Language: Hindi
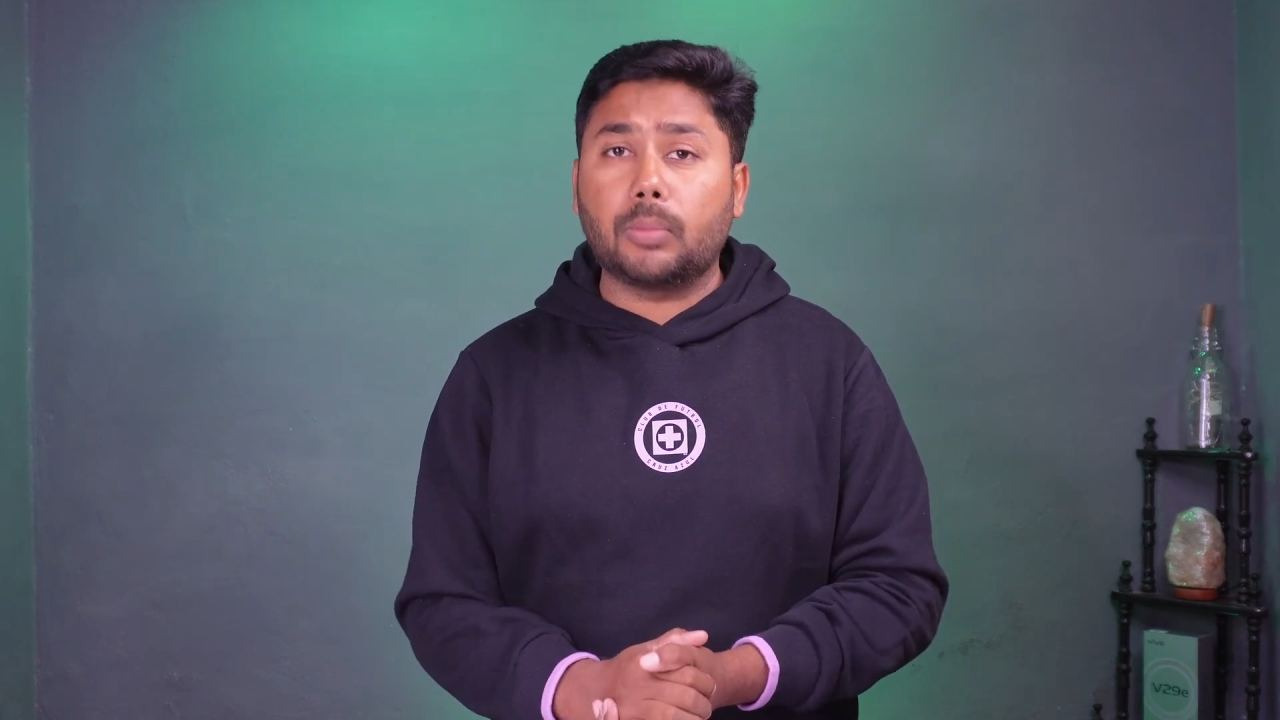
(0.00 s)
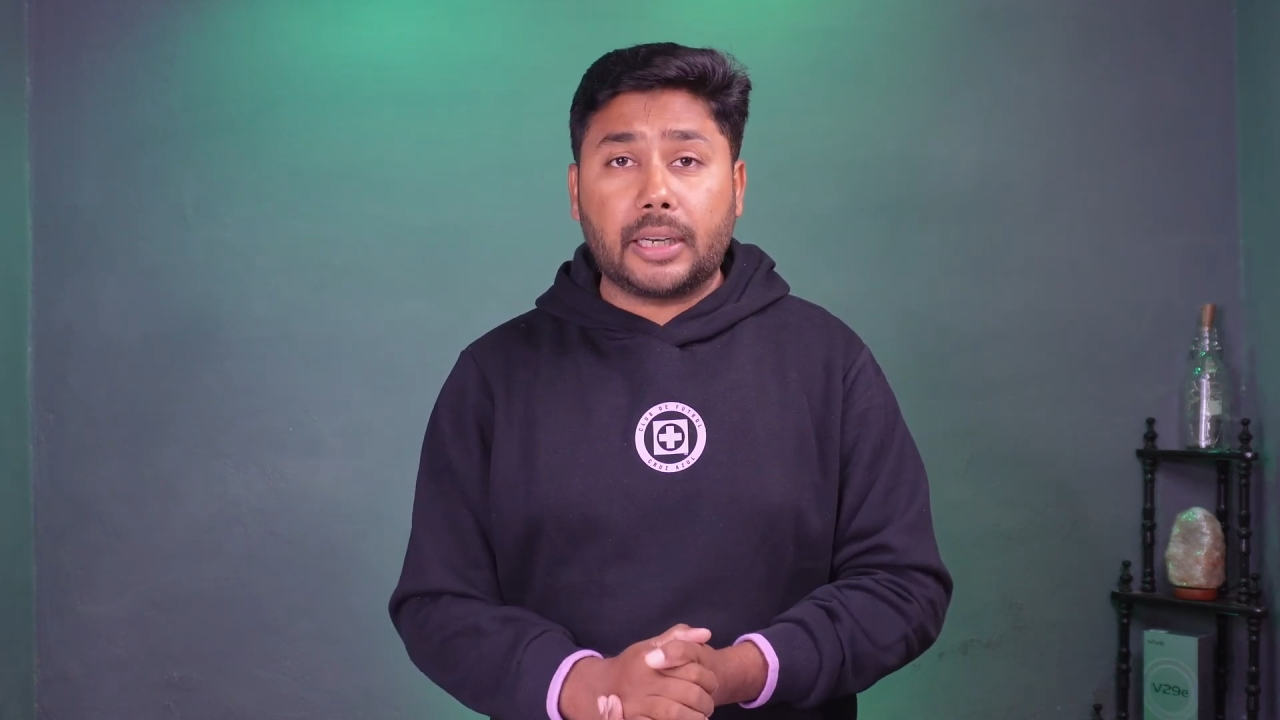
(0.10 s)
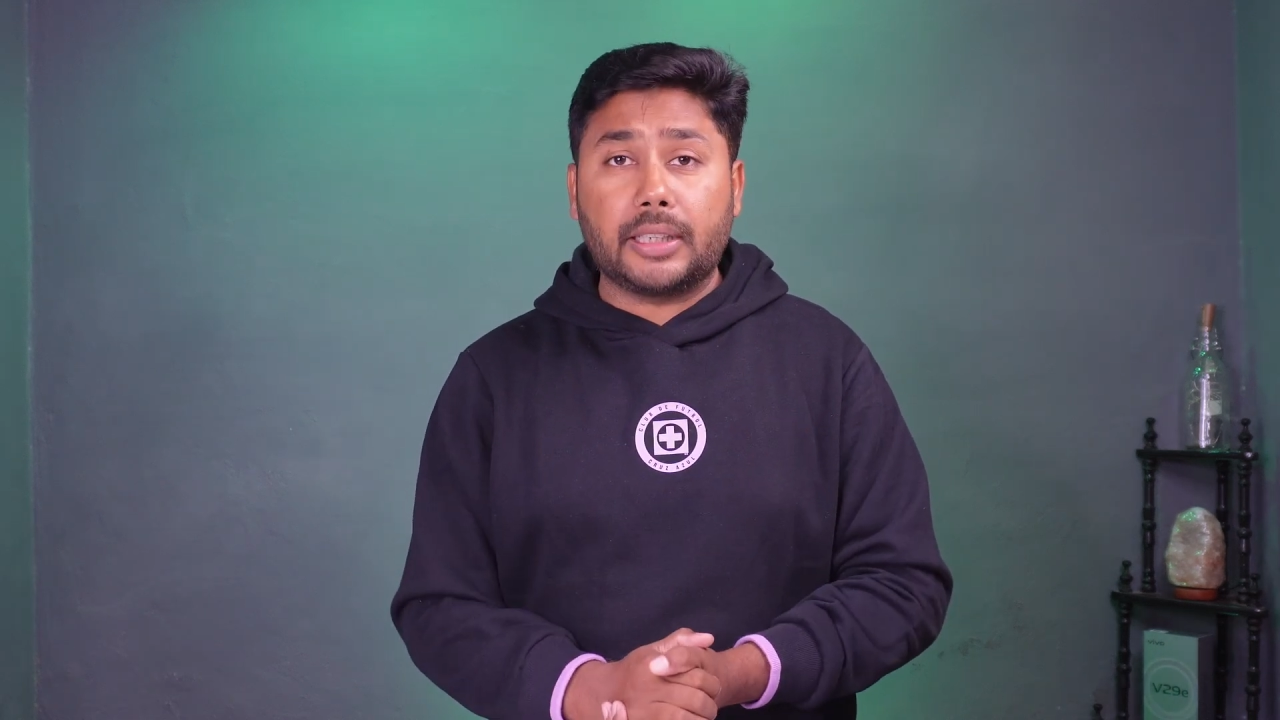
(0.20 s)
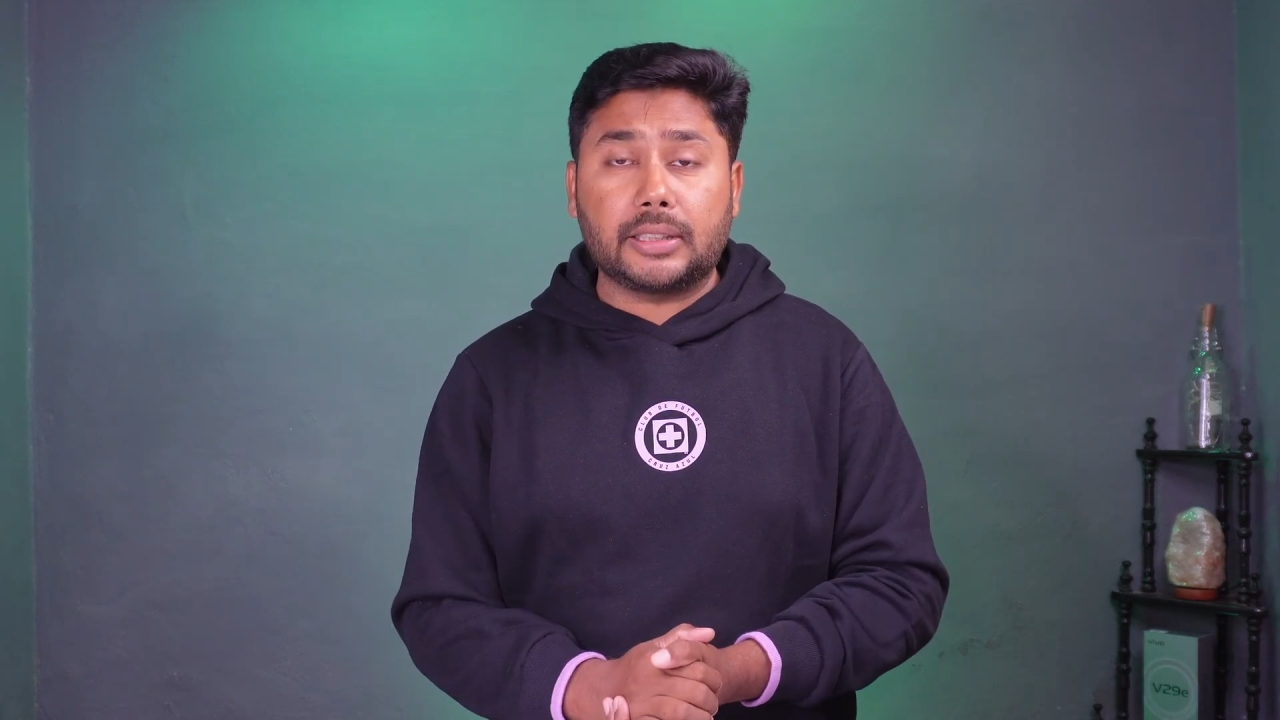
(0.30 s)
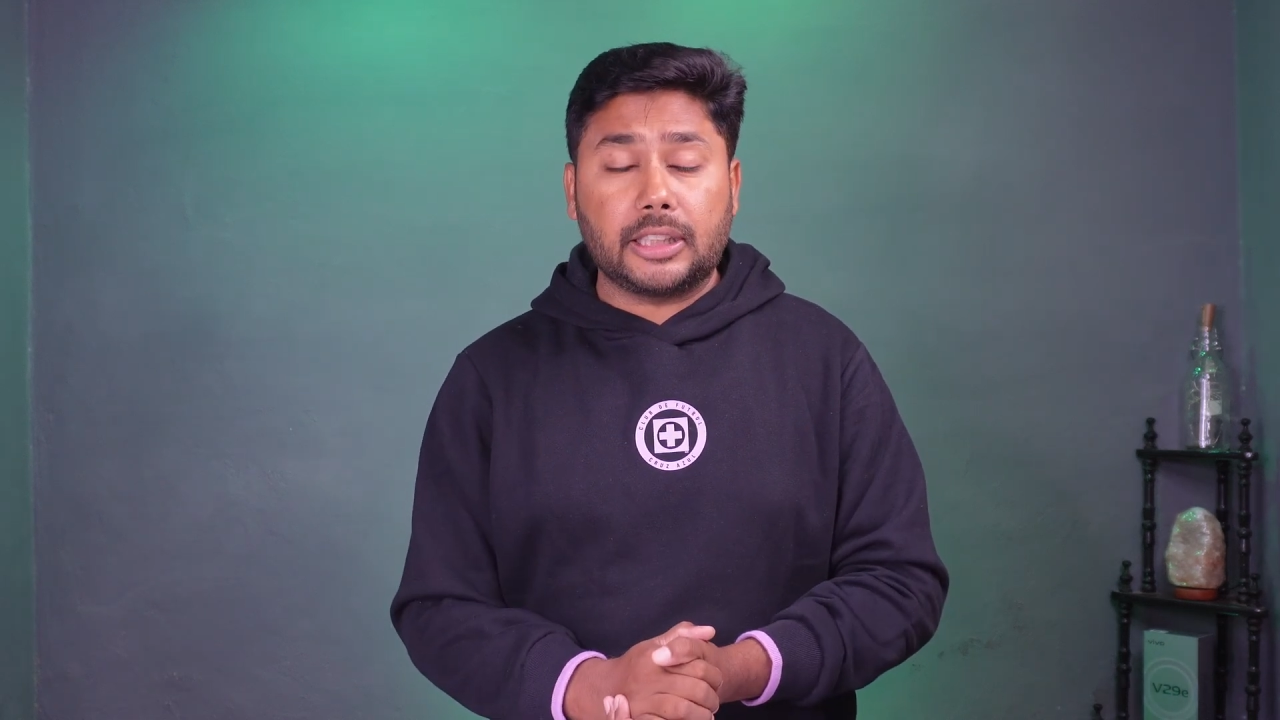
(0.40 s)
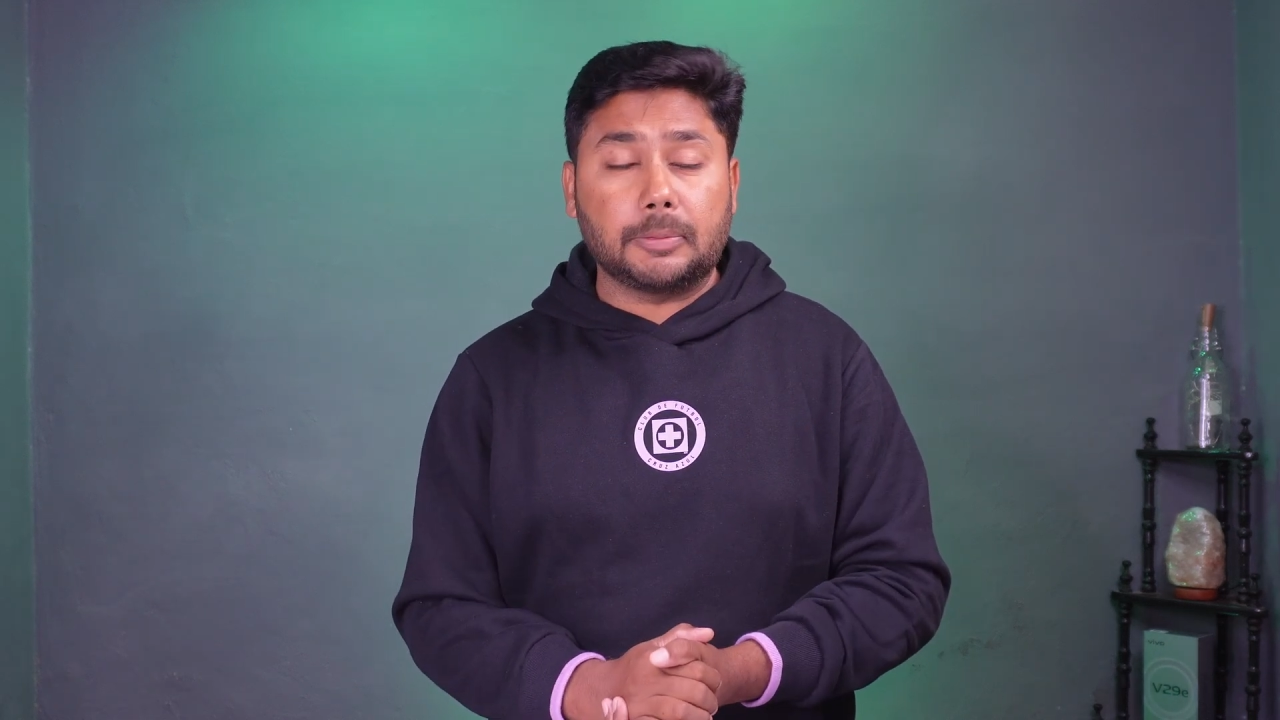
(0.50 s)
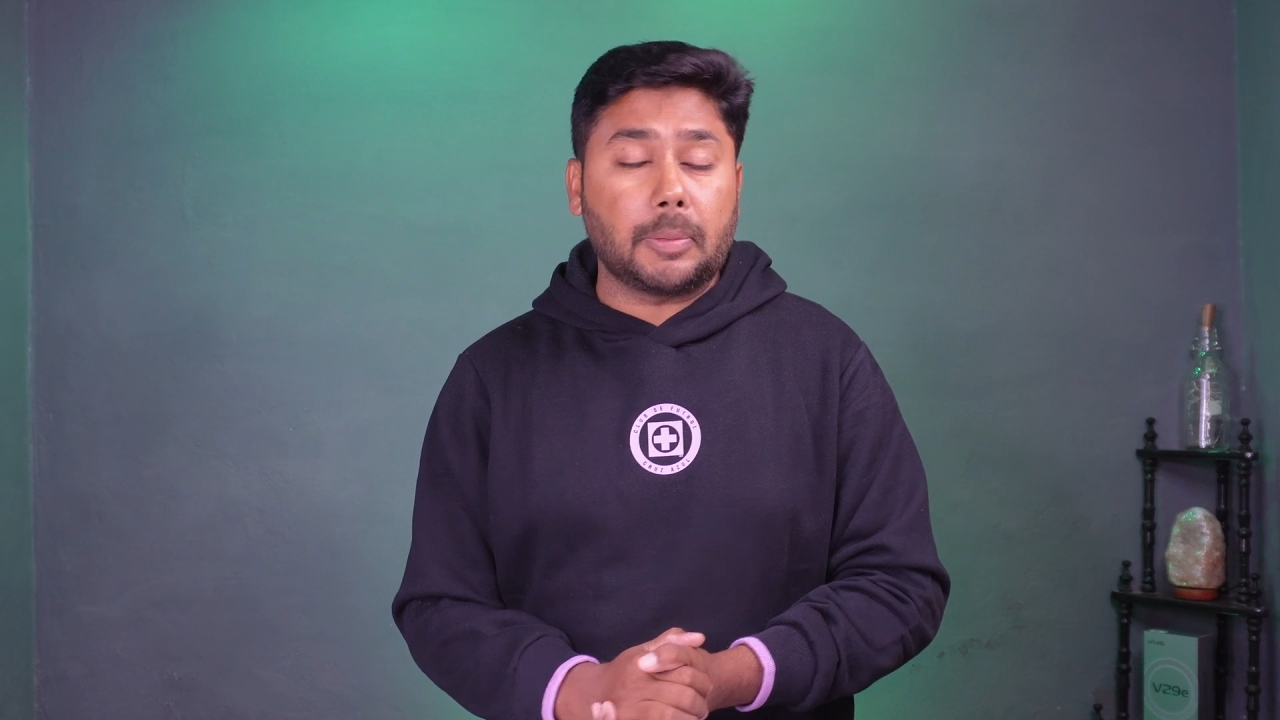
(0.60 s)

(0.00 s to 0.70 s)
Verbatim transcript: मैंने इस रेंज